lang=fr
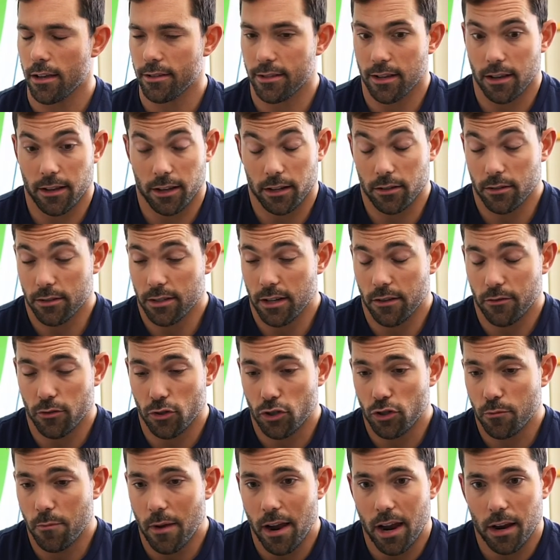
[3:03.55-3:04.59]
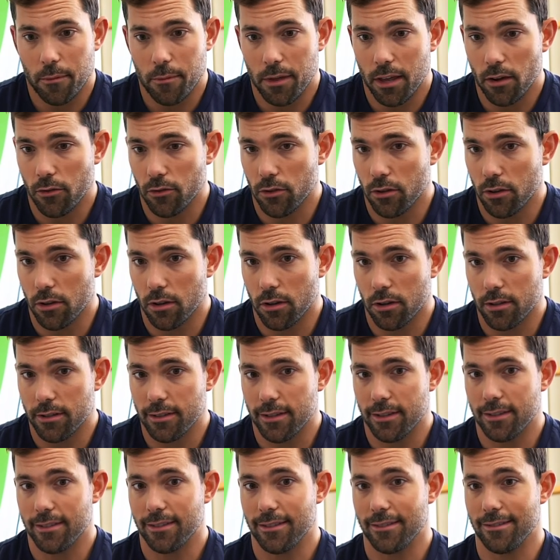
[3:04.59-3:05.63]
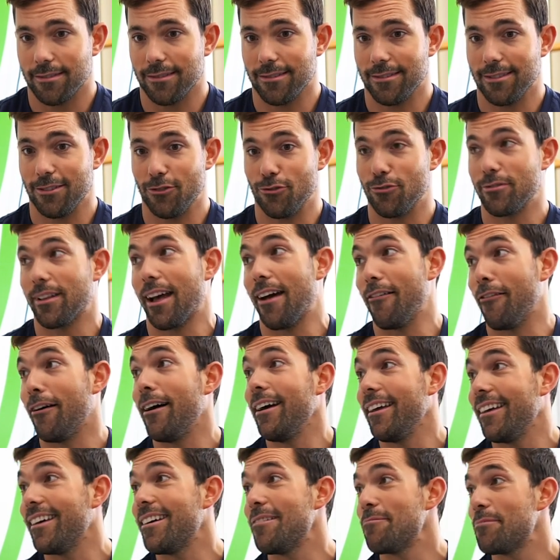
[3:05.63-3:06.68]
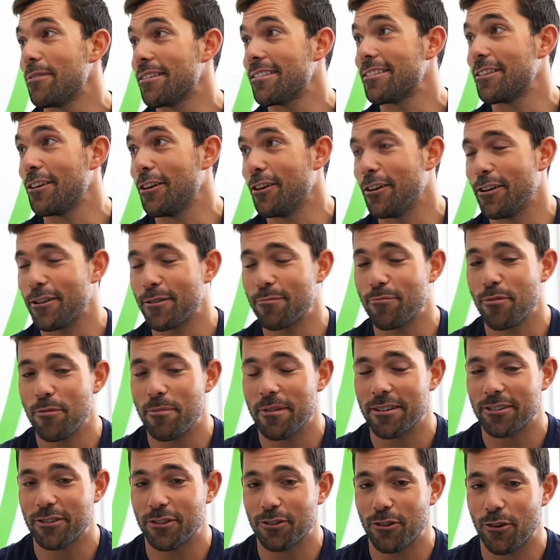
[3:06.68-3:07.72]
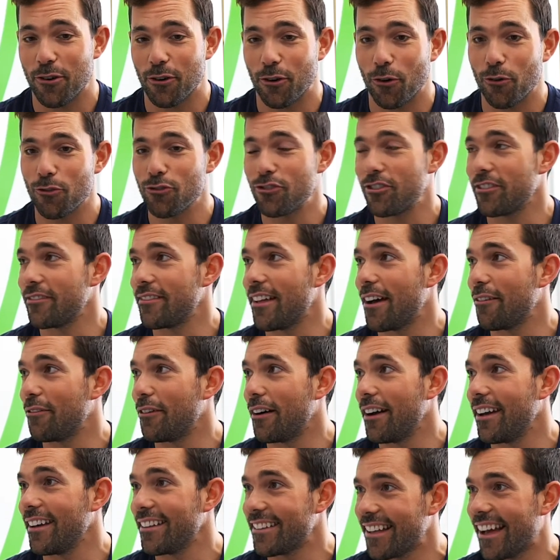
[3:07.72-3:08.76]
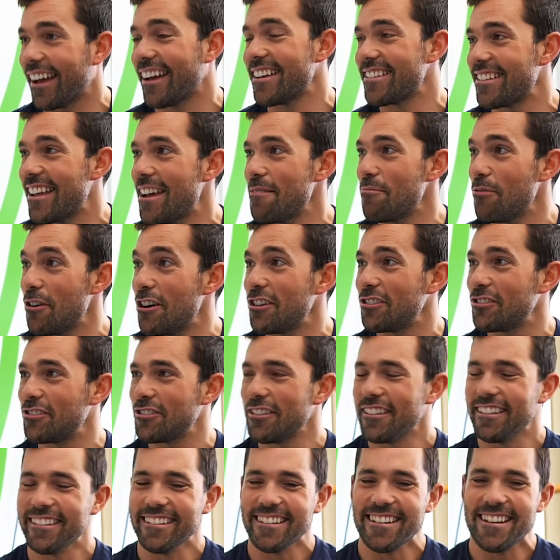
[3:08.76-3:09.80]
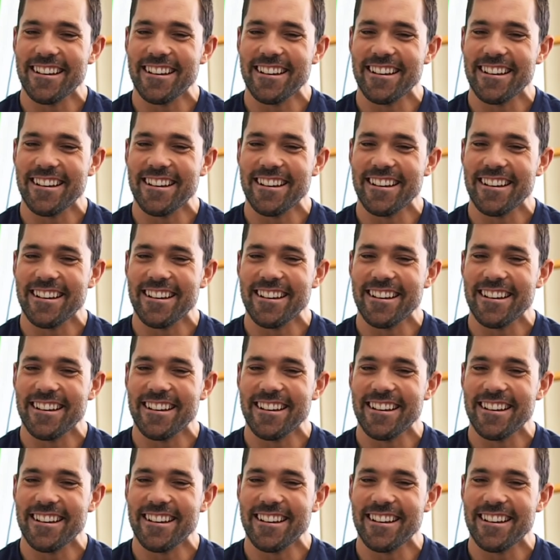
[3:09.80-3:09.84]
ça, écoute, ça va super bien. On c'est, du travail, hein, parce mhm. que c'est pas parce que tu as un gros chef d'affaires qui t'arrête dans les poches.